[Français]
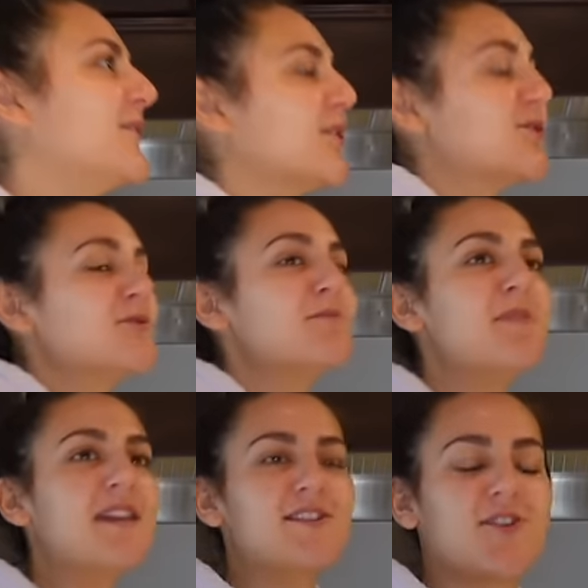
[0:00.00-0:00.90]
quand tu
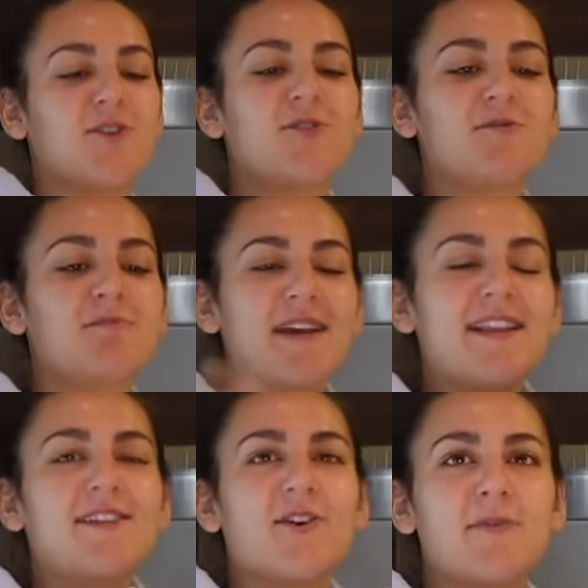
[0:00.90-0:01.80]
mets genre une
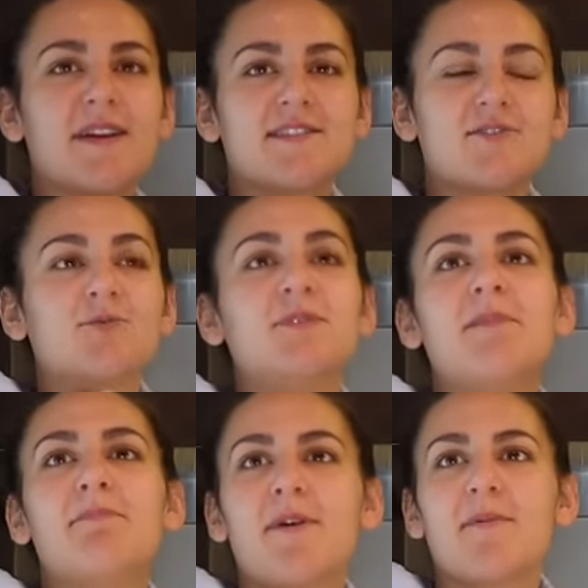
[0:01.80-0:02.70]
banane en présence ou des
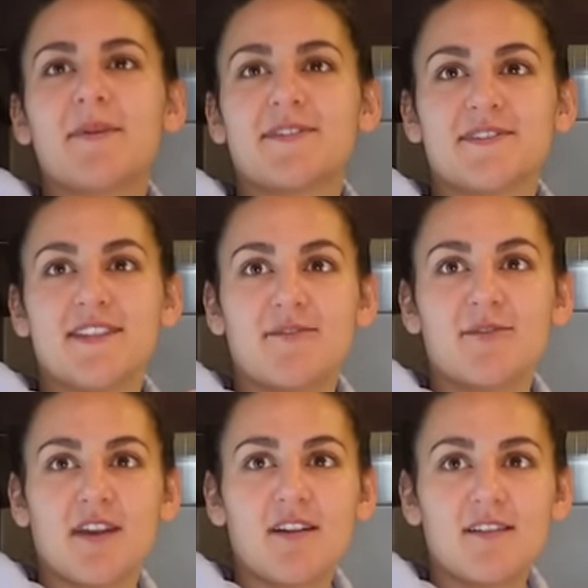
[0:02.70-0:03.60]
pommes en présence
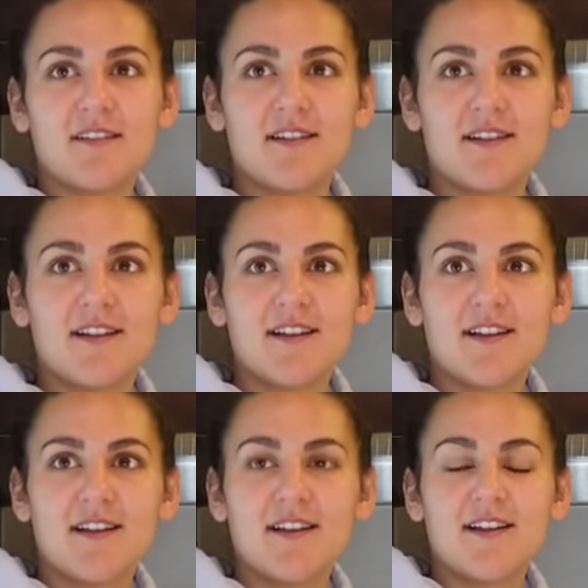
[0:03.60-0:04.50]
d'avocat... Pommes, je
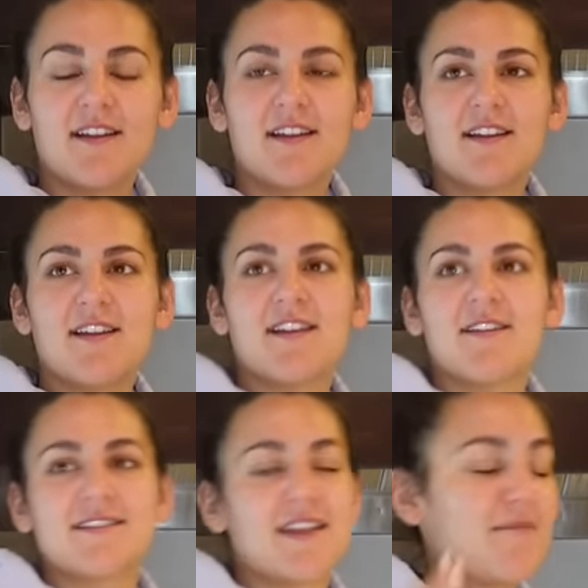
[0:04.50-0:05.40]
savais, banane.
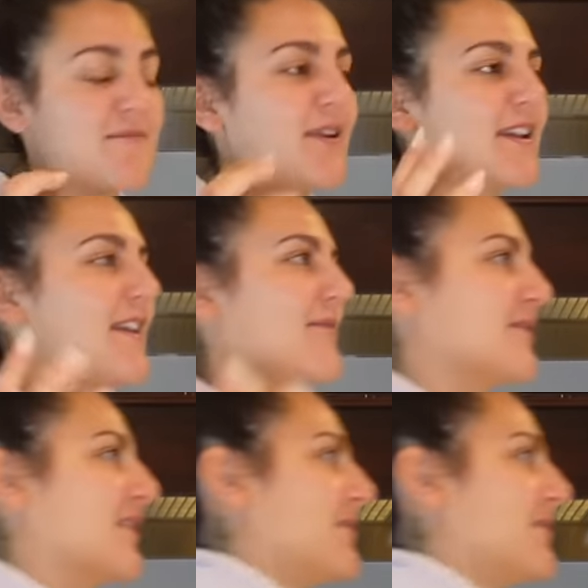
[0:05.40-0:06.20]
Ça a mûri l'avocat.